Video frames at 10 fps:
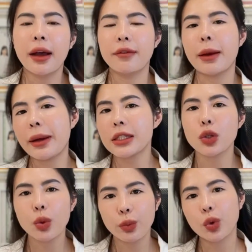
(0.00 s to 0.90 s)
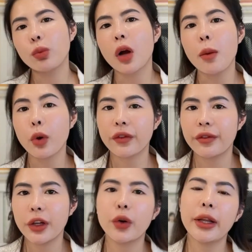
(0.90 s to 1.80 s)
và bác sĩ Nhung cũng có một
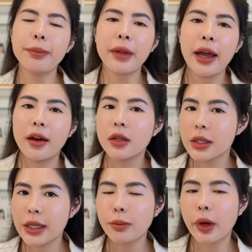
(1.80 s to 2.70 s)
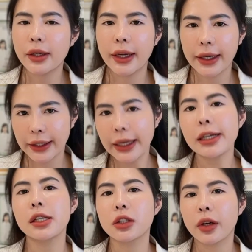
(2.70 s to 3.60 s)
video clip hướng dẫn mọi người cách
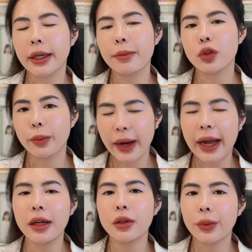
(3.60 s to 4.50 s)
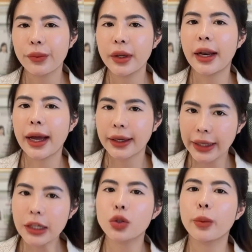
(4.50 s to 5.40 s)
lựa chọn kem chống nắng cũng như là
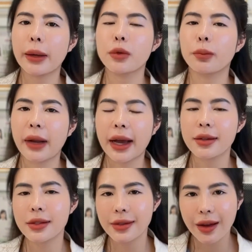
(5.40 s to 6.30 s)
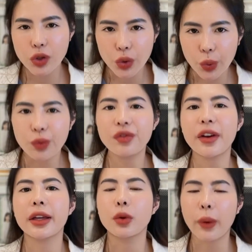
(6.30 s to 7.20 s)
cách dùng kem chống nắng sao cho đúng
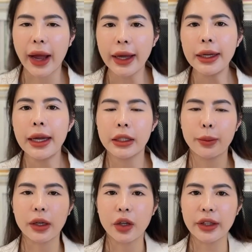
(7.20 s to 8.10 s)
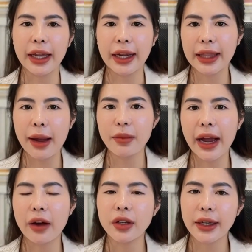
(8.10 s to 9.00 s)
và hiệu quả thì mọi người có thể tham
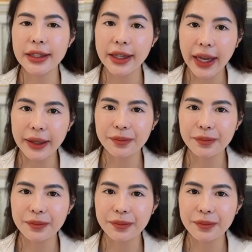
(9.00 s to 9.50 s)
khảo đường link trên đây